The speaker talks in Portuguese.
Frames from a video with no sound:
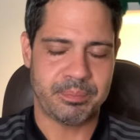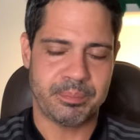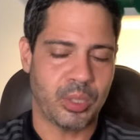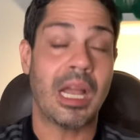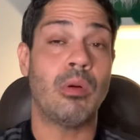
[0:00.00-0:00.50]

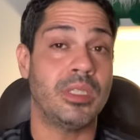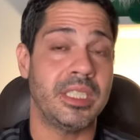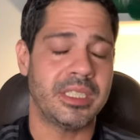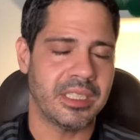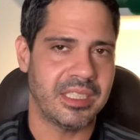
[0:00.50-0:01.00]

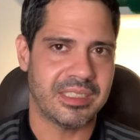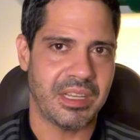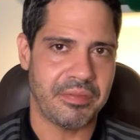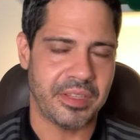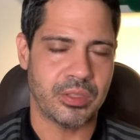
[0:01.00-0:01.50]
protagonista
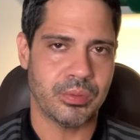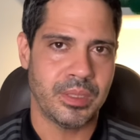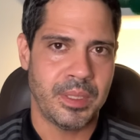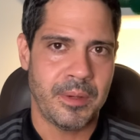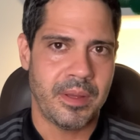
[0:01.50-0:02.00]
desse evento
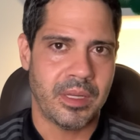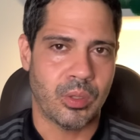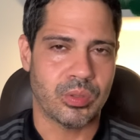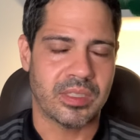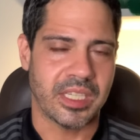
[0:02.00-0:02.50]

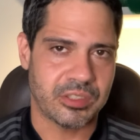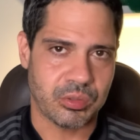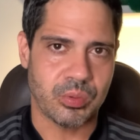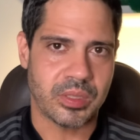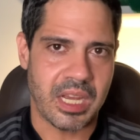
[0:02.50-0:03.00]

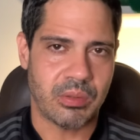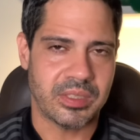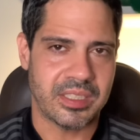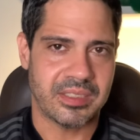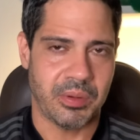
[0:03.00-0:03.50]
grotesco que
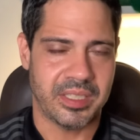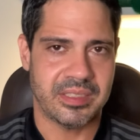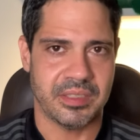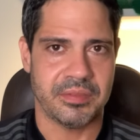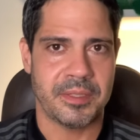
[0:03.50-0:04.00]
aconteceu em
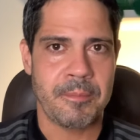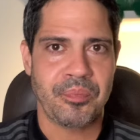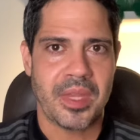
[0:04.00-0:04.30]
Recife.